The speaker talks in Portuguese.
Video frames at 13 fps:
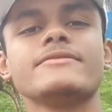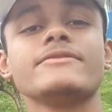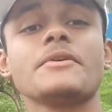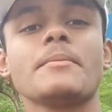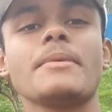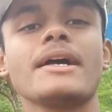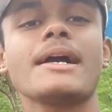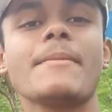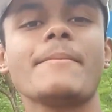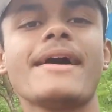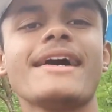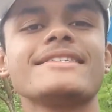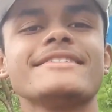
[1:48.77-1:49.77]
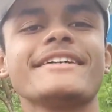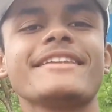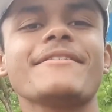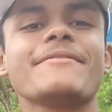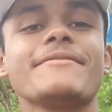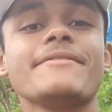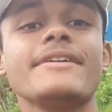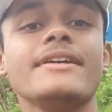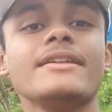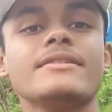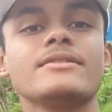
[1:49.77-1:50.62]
É uma placa massa, já tá feita.